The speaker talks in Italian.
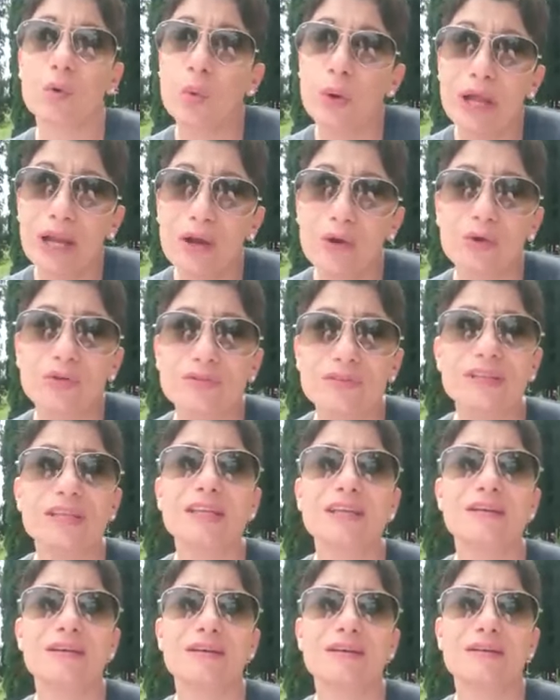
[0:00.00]
quello
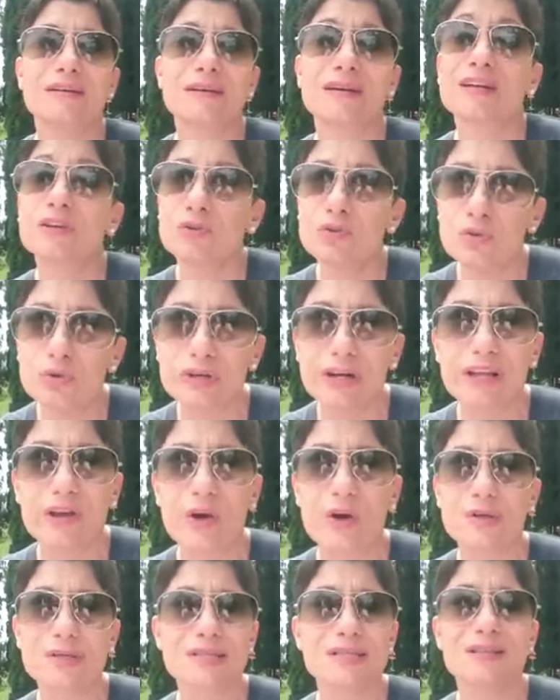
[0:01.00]
di ridurre i
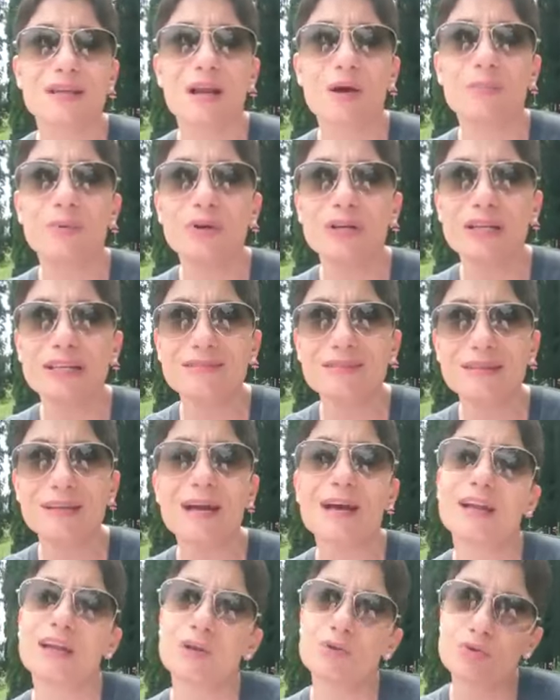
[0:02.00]
costi della
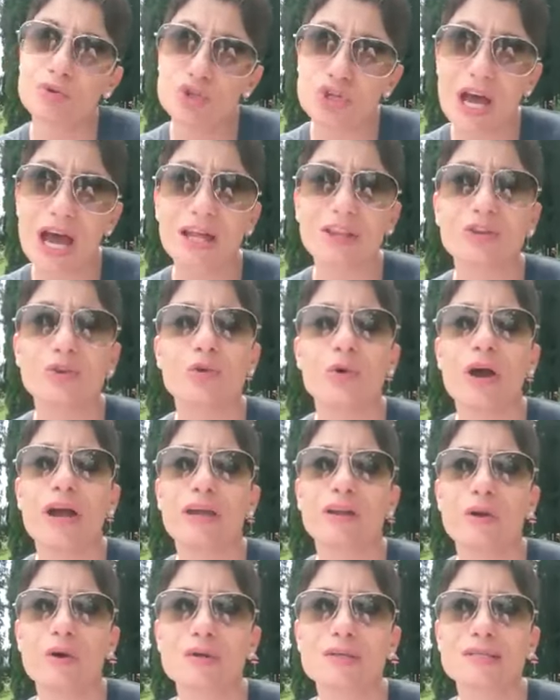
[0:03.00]
politica rinunciando
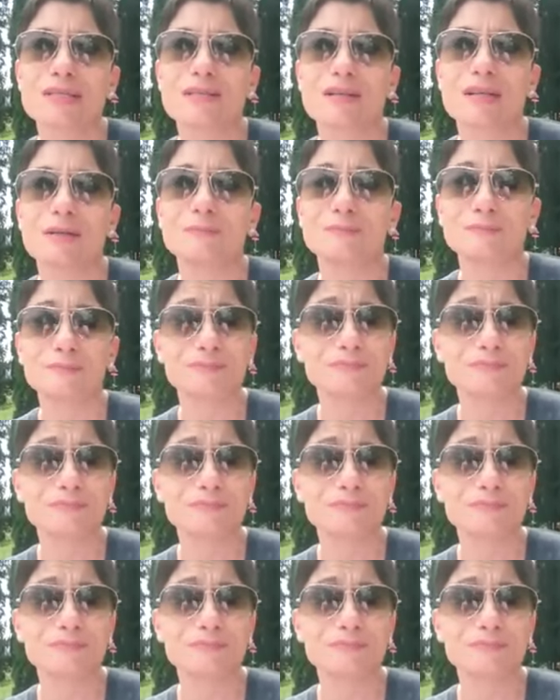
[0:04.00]
ai nostri